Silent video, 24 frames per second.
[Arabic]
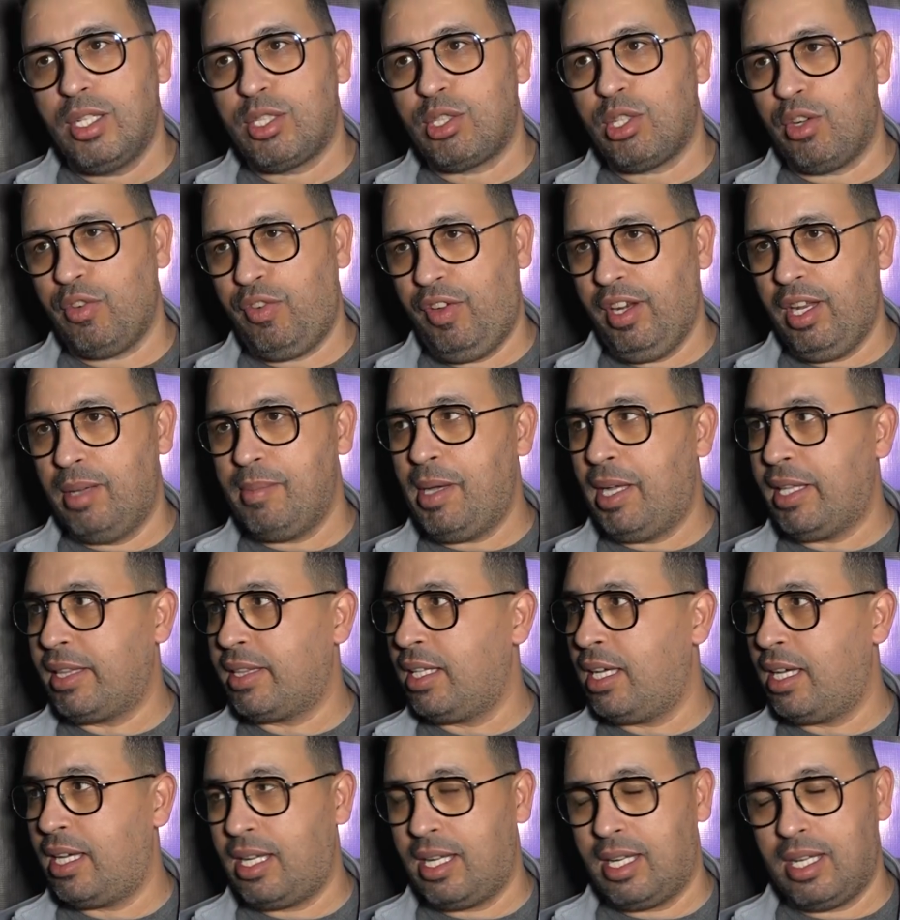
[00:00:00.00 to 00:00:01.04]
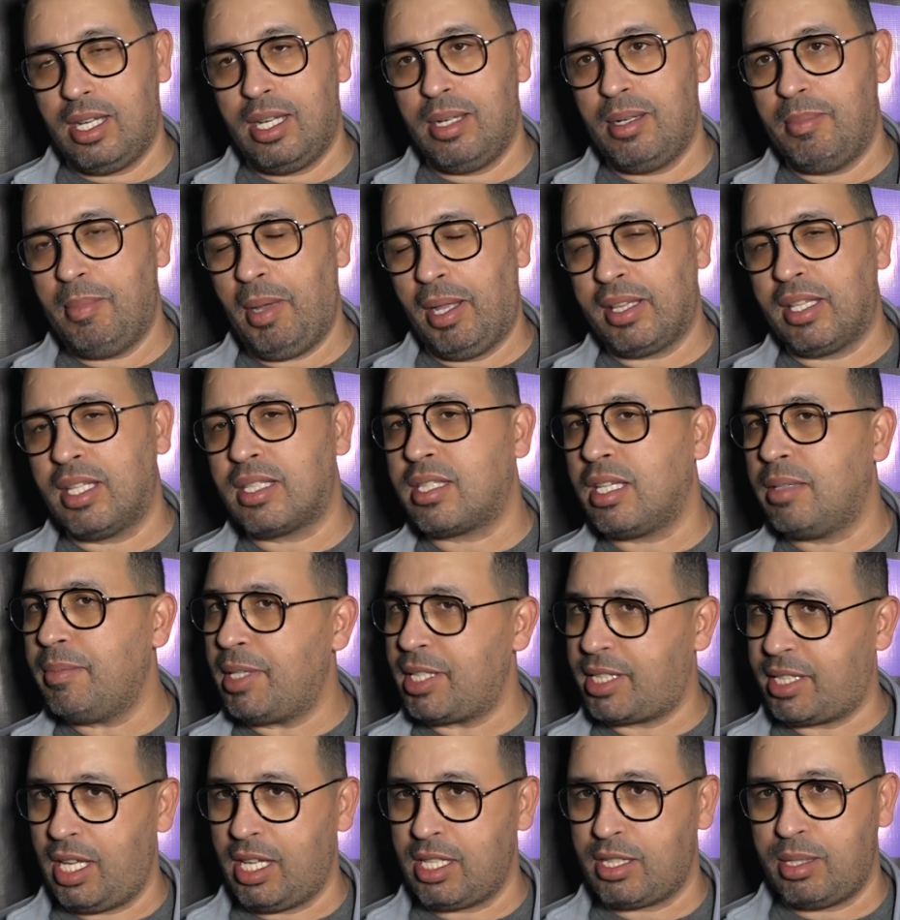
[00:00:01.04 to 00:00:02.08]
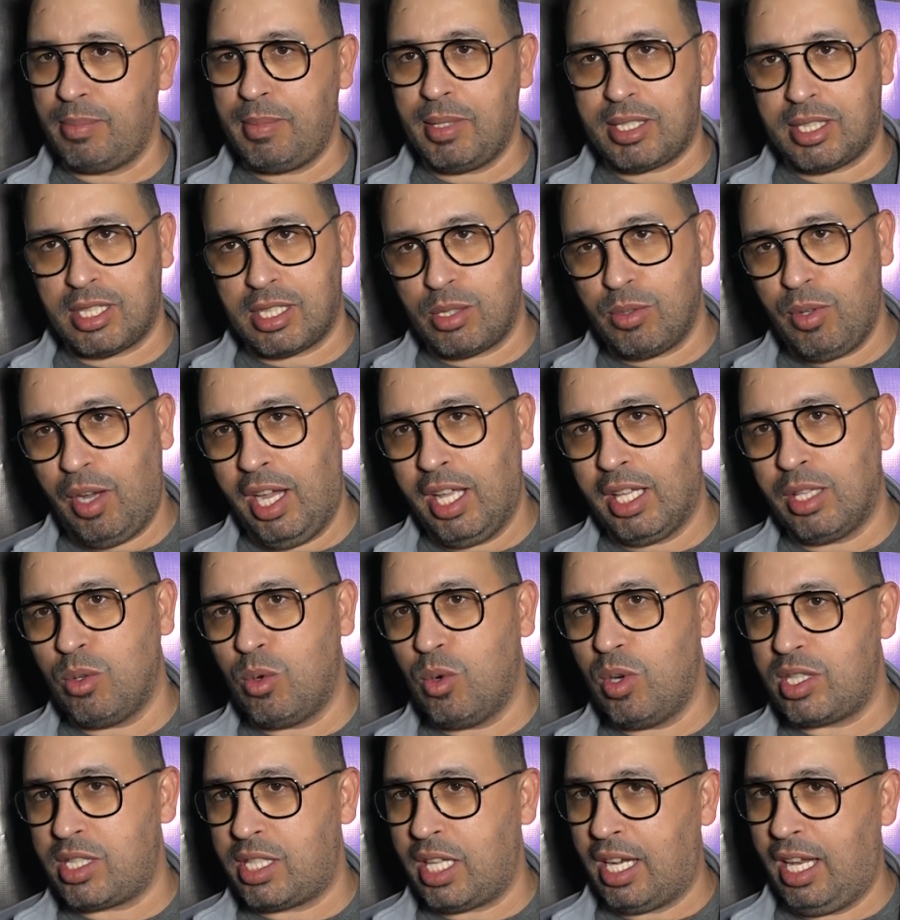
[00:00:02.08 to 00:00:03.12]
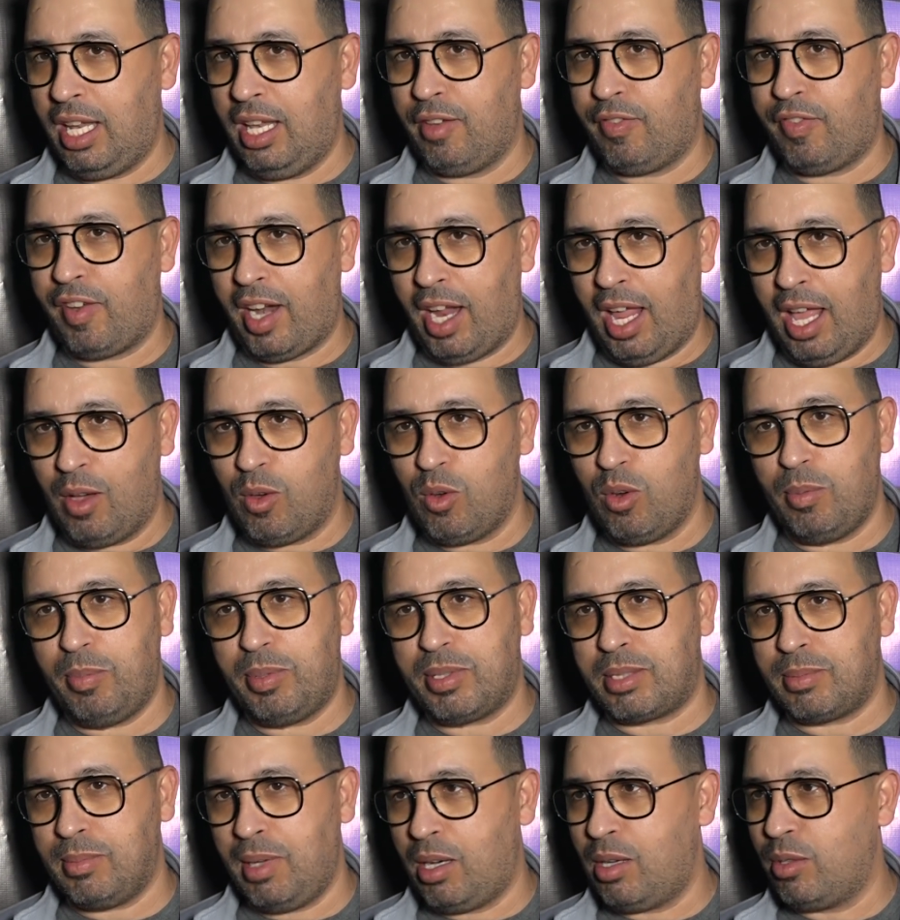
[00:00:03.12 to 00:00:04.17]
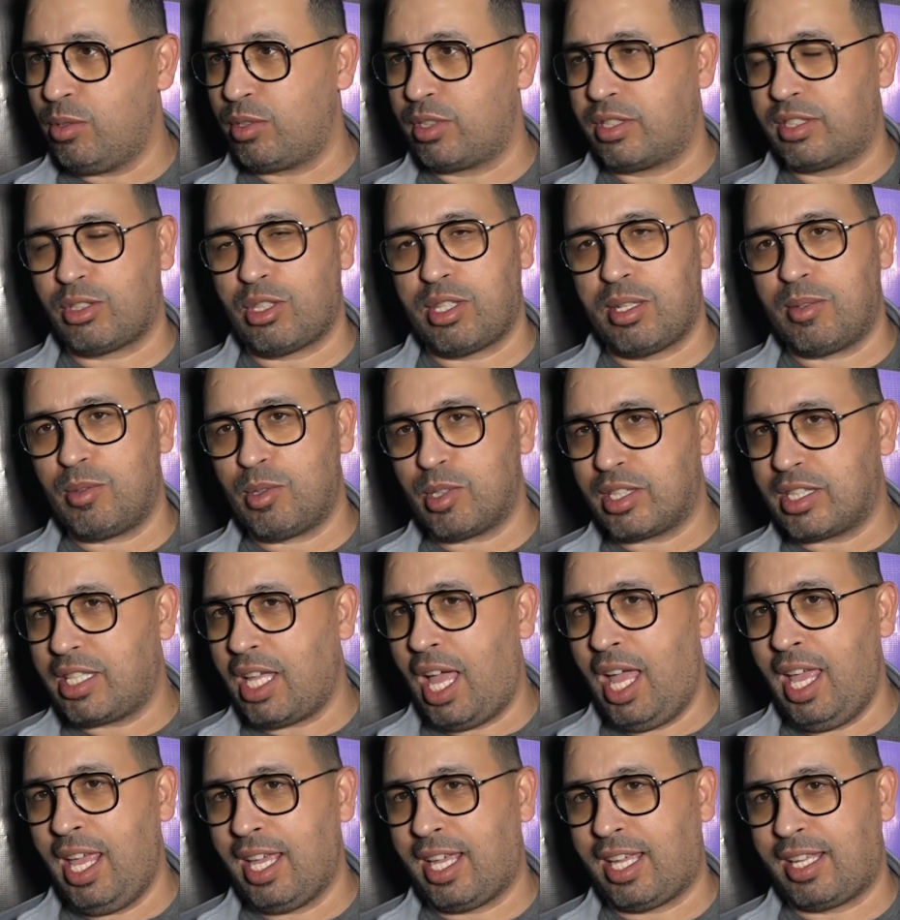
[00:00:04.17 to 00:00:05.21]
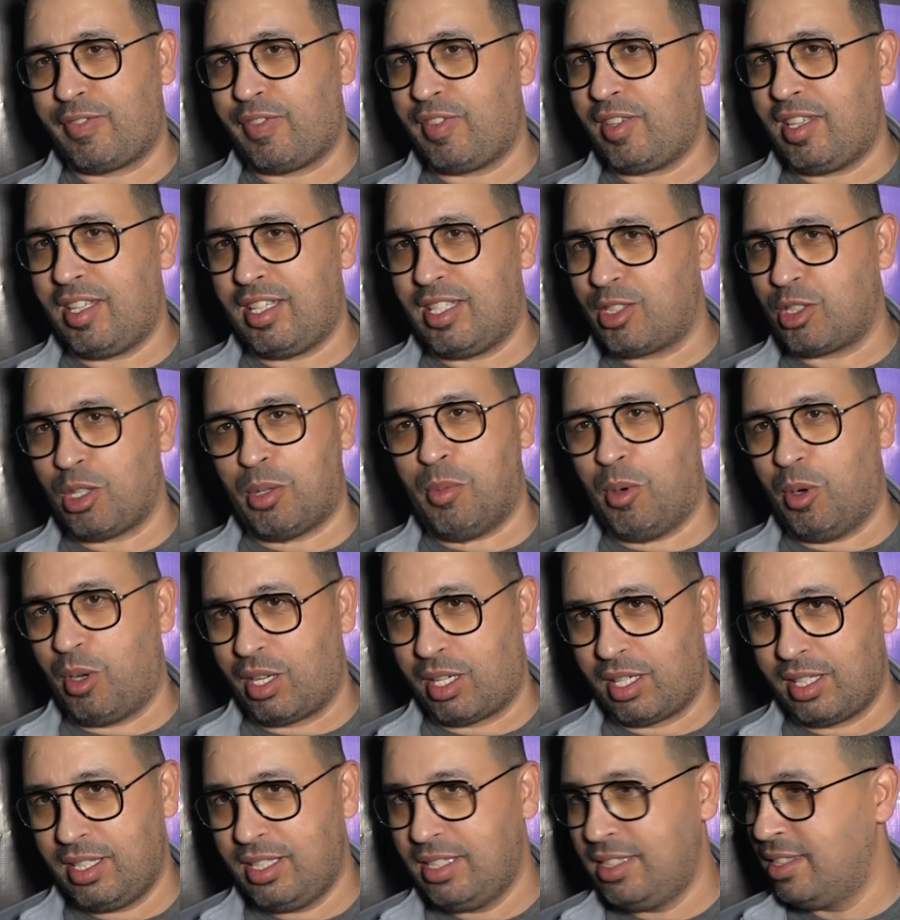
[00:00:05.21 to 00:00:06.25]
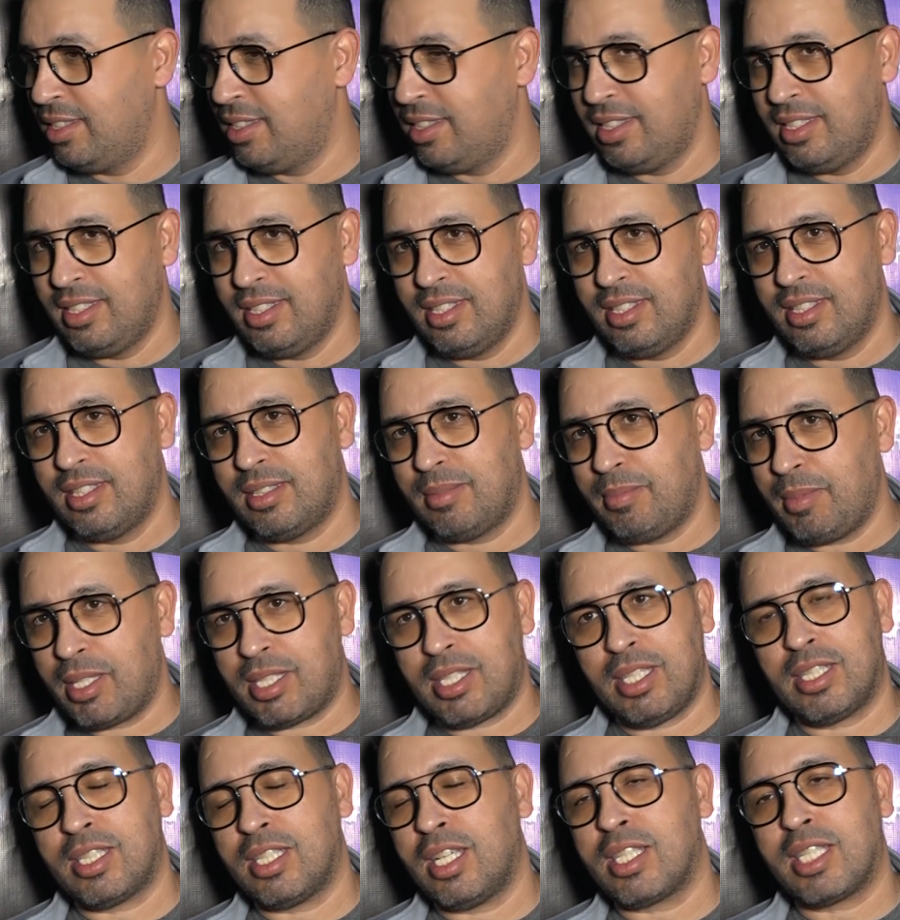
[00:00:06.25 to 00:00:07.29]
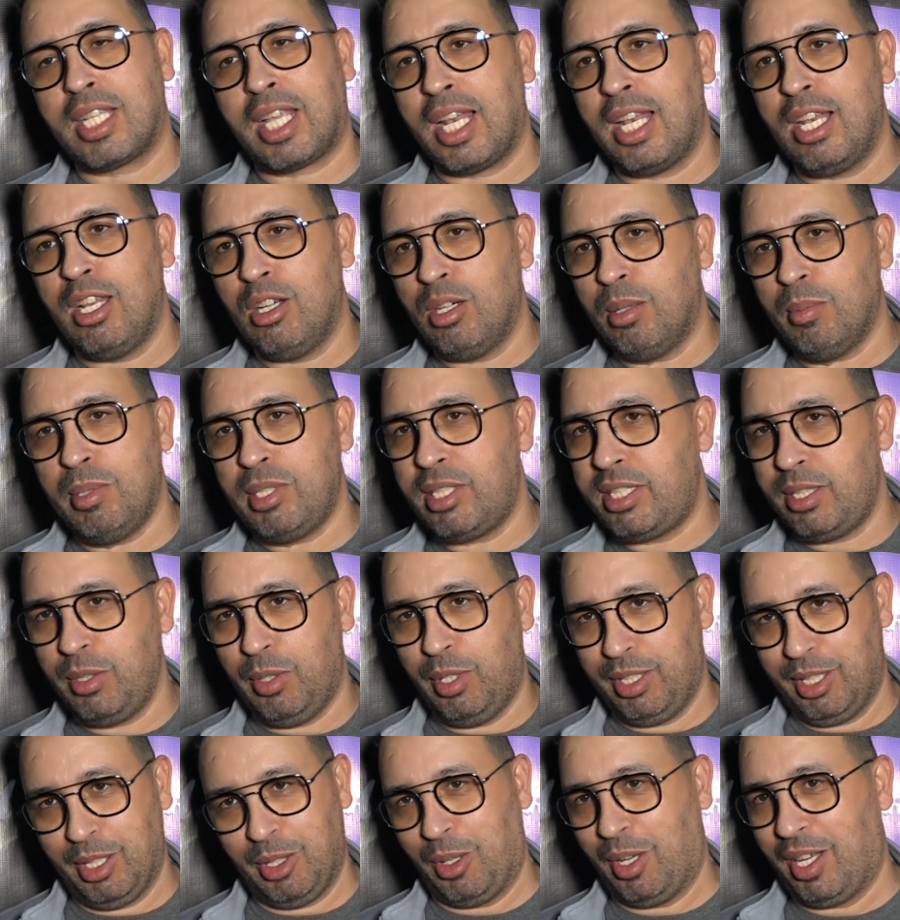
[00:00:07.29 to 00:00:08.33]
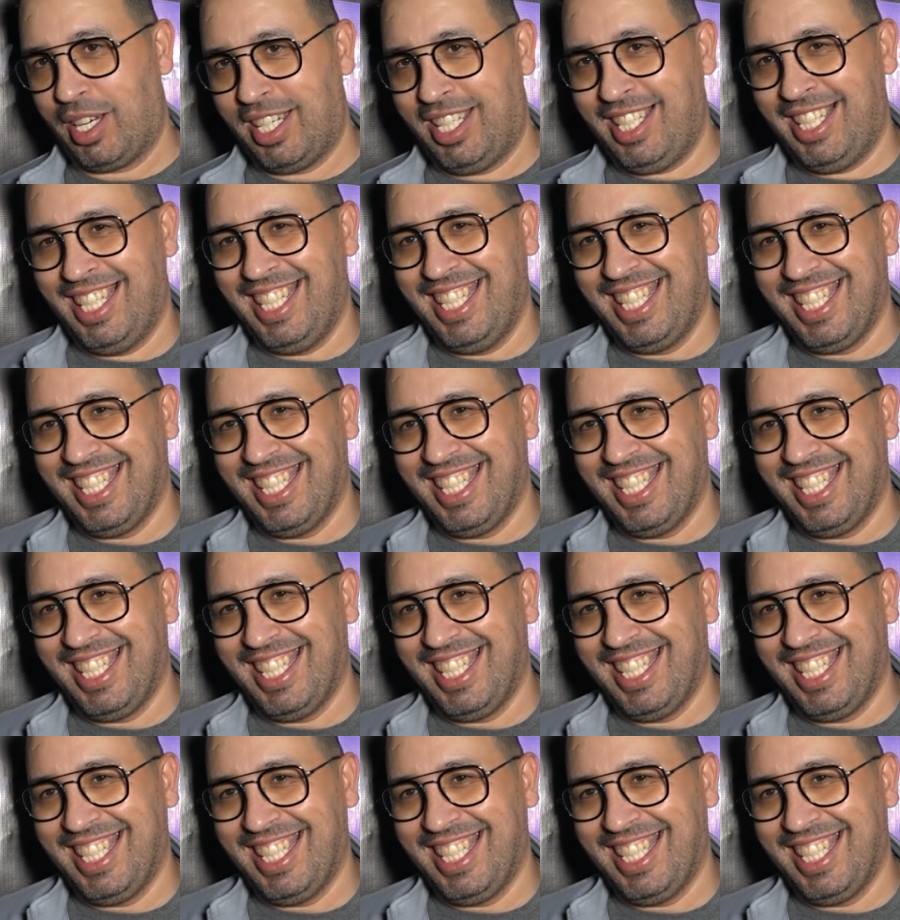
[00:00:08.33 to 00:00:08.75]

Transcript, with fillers: شوف حنا ما عندنا ما عندنا حتى ميساج الميساج الوحيد هو زرع الفرحه والبسمه والضحك في الجمهور ميساجات خليهم لشي وحدين اخرين